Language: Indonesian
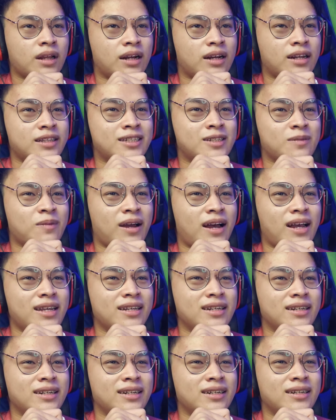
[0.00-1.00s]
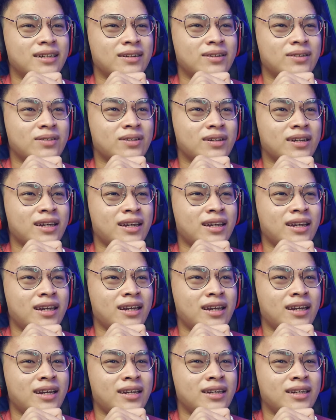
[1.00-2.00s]
Rich Brian oke
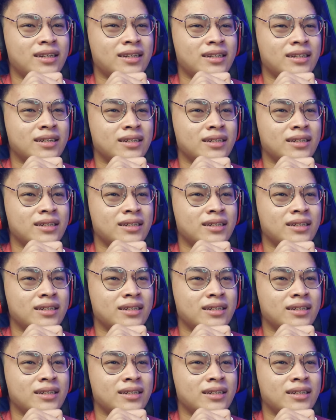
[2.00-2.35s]
okay.